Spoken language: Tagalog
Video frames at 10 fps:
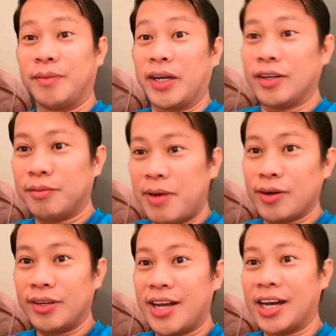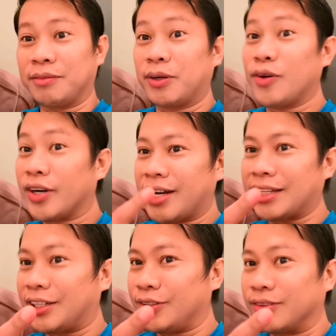pero bago lahat panoorin
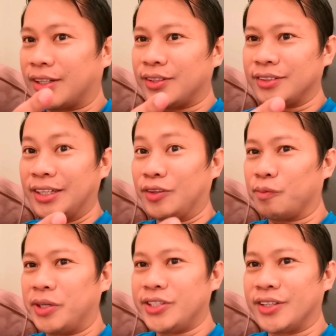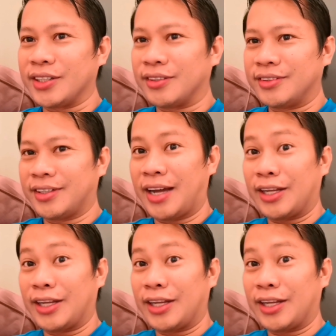natin yung ano TikTok video na to